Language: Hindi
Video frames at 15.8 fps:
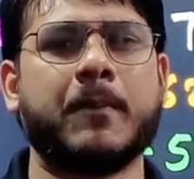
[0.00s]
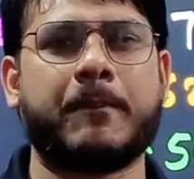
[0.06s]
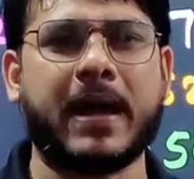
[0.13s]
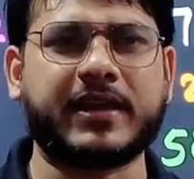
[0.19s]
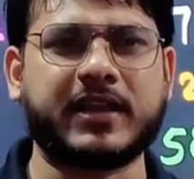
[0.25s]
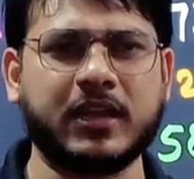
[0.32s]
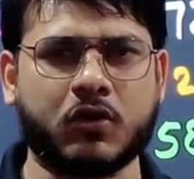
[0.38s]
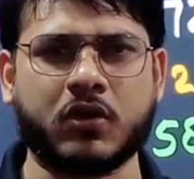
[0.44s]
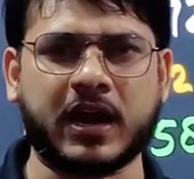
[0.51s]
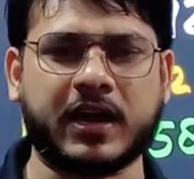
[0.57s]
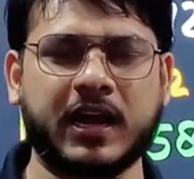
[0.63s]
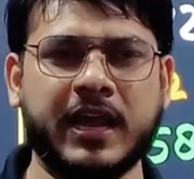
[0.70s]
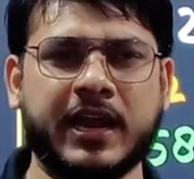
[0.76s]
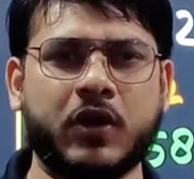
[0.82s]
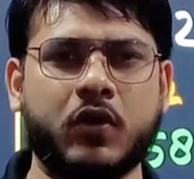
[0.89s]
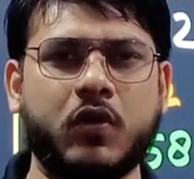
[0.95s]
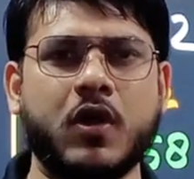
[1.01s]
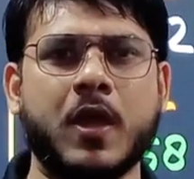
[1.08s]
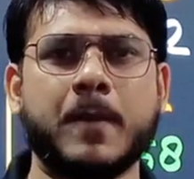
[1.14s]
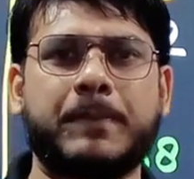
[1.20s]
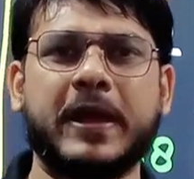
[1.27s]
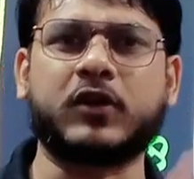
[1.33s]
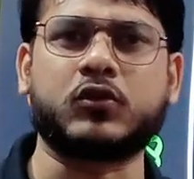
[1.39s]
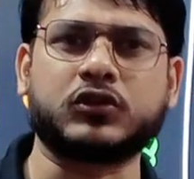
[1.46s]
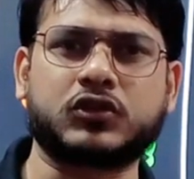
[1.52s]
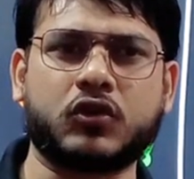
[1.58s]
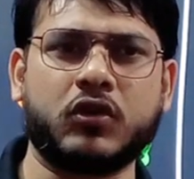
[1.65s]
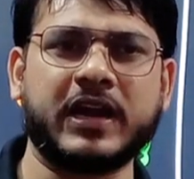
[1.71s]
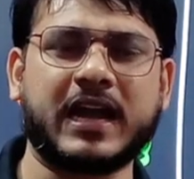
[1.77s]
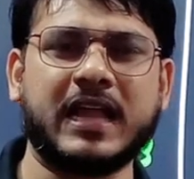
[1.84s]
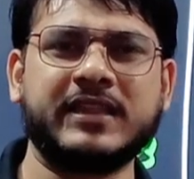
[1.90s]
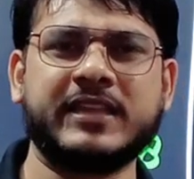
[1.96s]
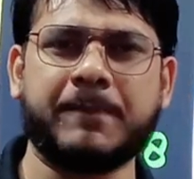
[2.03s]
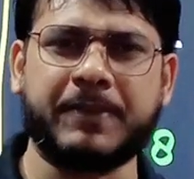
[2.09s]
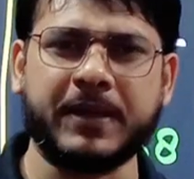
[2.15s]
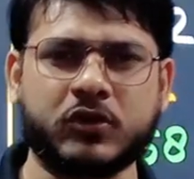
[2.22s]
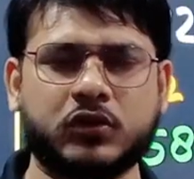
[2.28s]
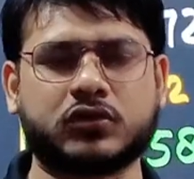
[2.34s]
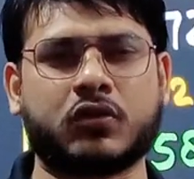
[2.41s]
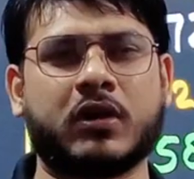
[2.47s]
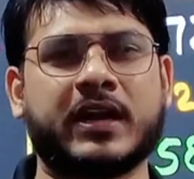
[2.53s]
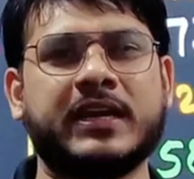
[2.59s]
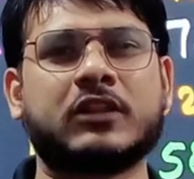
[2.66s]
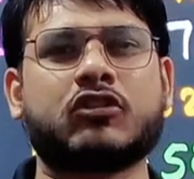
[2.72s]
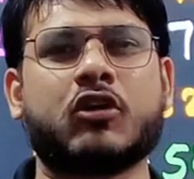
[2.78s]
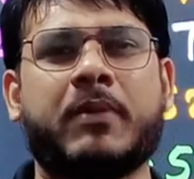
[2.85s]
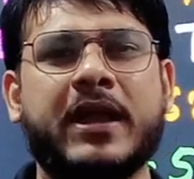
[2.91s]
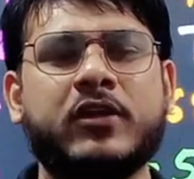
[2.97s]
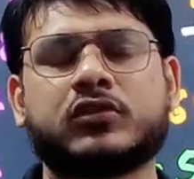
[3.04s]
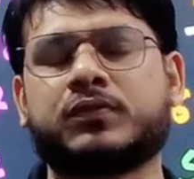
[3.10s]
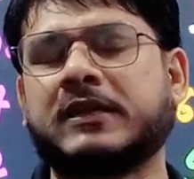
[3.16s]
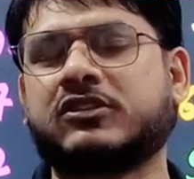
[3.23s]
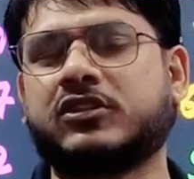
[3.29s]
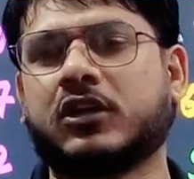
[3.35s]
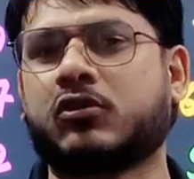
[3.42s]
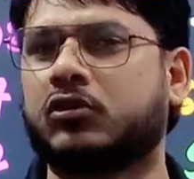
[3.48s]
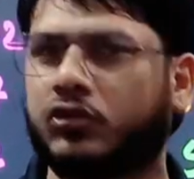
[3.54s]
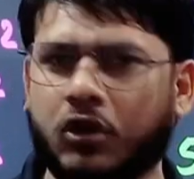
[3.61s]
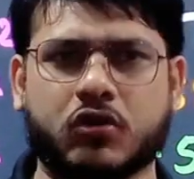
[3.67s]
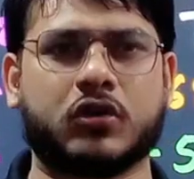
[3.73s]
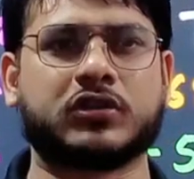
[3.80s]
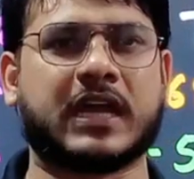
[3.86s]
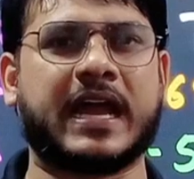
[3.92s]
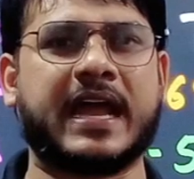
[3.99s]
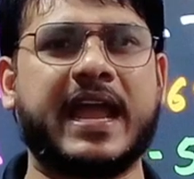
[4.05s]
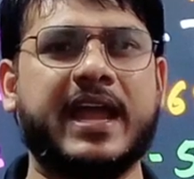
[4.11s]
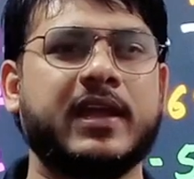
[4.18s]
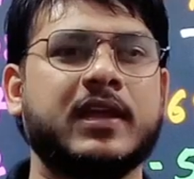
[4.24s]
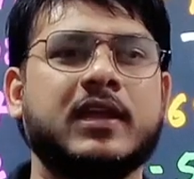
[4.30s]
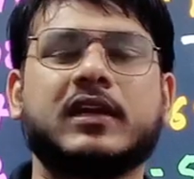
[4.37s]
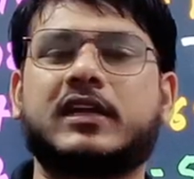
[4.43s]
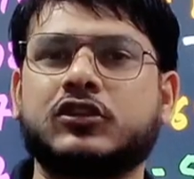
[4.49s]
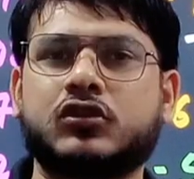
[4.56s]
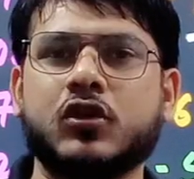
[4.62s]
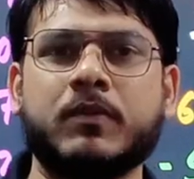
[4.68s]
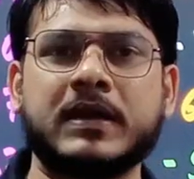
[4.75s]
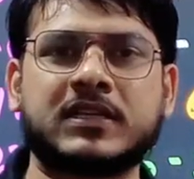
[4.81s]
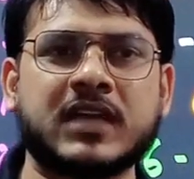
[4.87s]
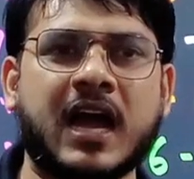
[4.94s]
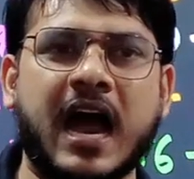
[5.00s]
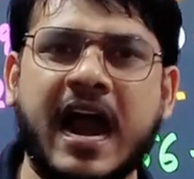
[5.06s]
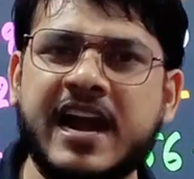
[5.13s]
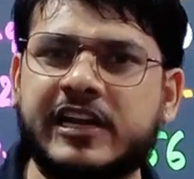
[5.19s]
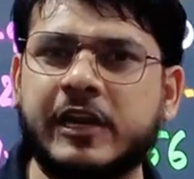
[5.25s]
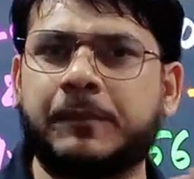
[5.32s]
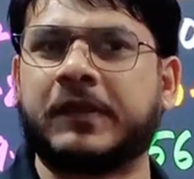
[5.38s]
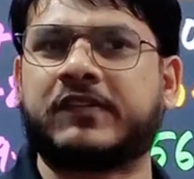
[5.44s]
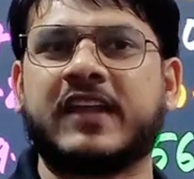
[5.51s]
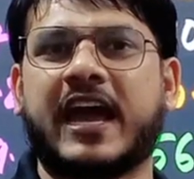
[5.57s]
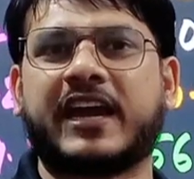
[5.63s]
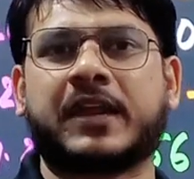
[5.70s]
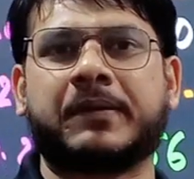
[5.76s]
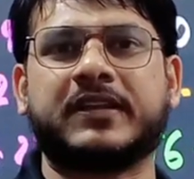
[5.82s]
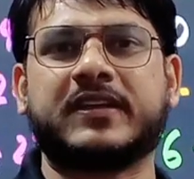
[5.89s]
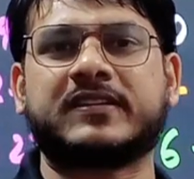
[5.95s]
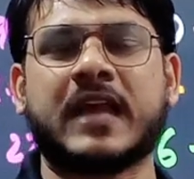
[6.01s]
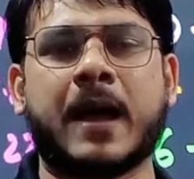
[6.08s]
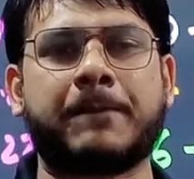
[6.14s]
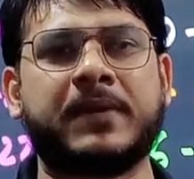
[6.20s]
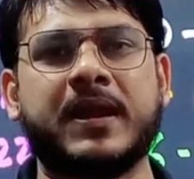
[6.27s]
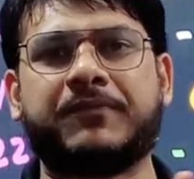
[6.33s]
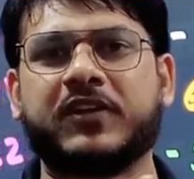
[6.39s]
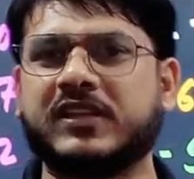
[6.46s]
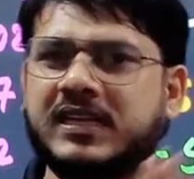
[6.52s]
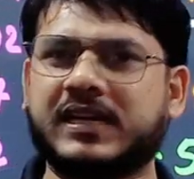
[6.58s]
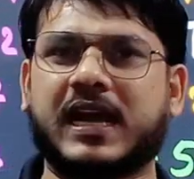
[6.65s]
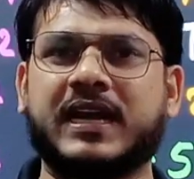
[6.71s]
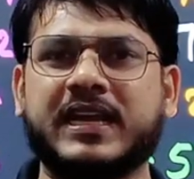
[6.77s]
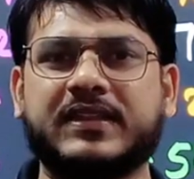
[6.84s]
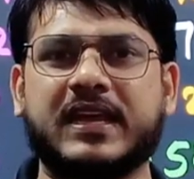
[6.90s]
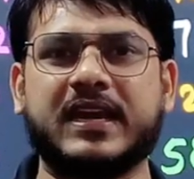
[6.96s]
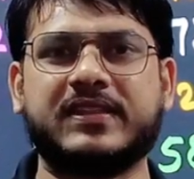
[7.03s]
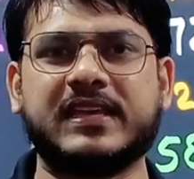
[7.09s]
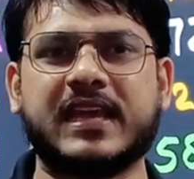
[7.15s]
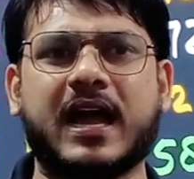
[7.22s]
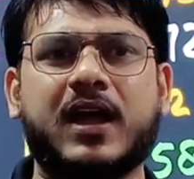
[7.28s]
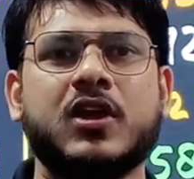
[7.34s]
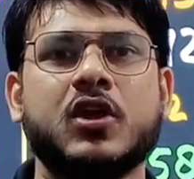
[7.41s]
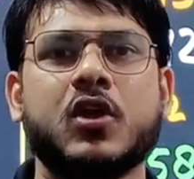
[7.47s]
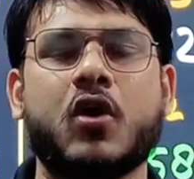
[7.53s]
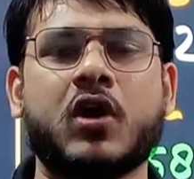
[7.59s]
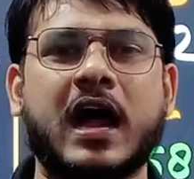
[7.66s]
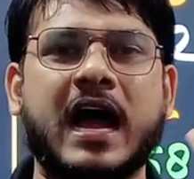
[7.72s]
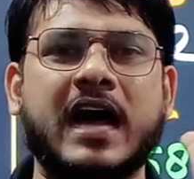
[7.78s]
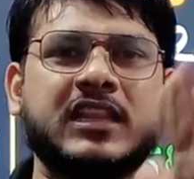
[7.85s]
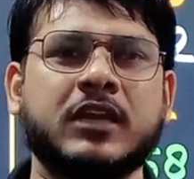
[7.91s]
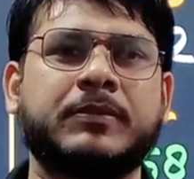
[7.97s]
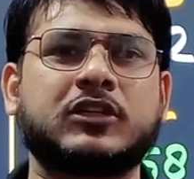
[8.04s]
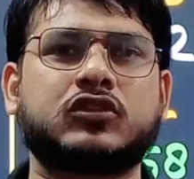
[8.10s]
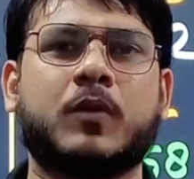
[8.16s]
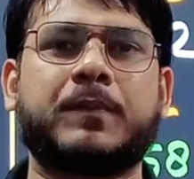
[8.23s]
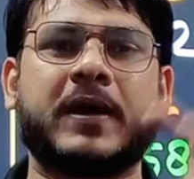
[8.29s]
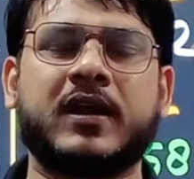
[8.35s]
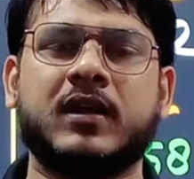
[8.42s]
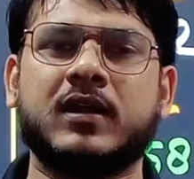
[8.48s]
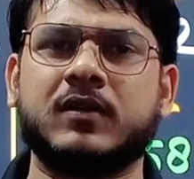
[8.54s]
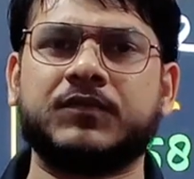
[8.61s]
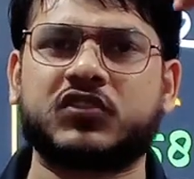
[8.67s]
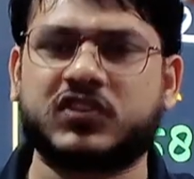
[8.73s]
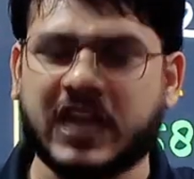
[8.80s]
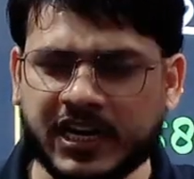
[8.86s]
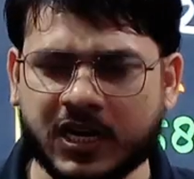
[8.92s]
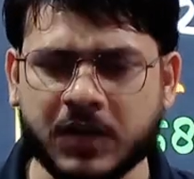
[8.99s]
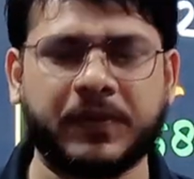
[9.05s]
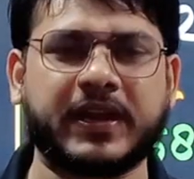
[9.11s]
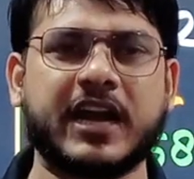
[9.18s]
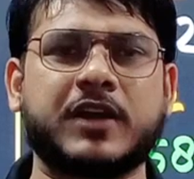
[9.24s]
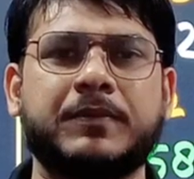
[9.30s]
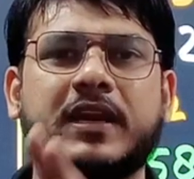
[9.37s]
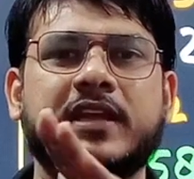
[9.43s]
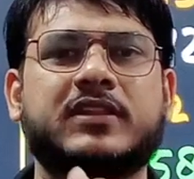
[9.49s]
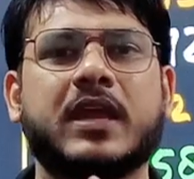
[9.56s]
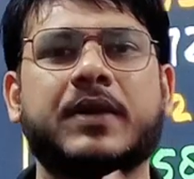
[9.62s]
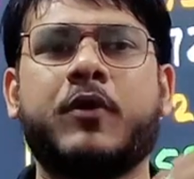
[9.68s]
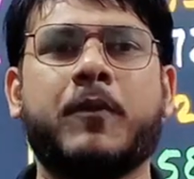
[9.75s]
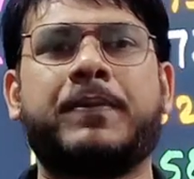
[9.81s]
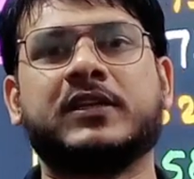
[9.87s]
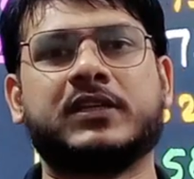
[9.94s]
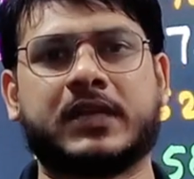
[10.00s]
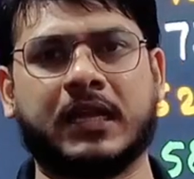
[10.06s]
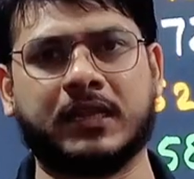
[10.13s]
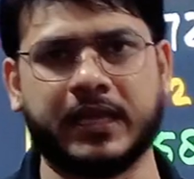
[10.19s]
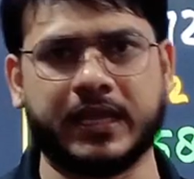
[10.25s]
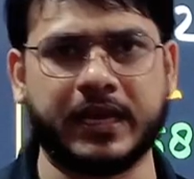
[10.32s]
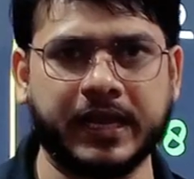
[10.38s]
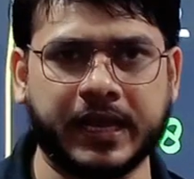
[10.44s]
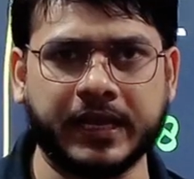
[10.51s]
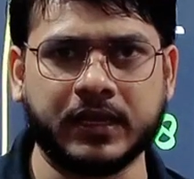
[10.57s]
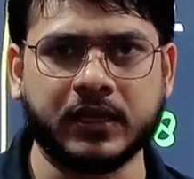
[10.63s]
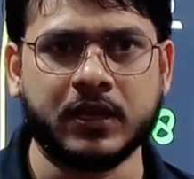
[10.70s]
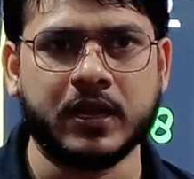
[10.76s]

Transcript: बाकी को रख ले रहे हो फिर कुछ को निकाल दिया फिर कुछ को रख लिया तो भाई उस बच्चे को दुख होता है कि जो बच्चा आरटीपीसीआर की वजह से आपने फिजिकल नहीं देने दिया और आधे बच्चों पर सर्टिफिकेट भी नहीं थे वो फिजिकल देने गए